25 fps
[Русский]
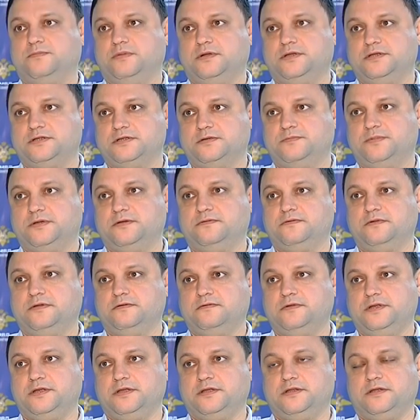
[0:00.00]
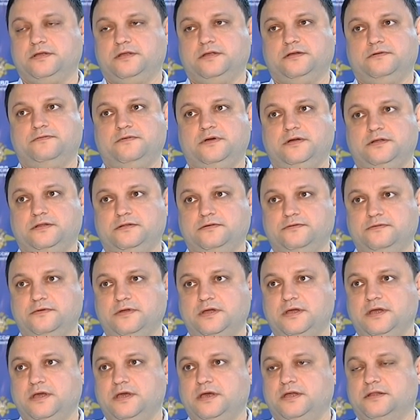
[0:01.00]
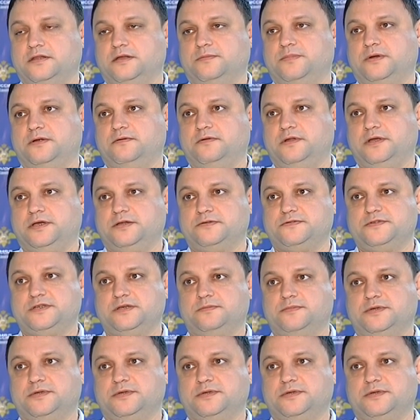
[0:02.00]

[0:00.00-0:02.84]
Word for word: полиции при выявлении таких фактов направляют все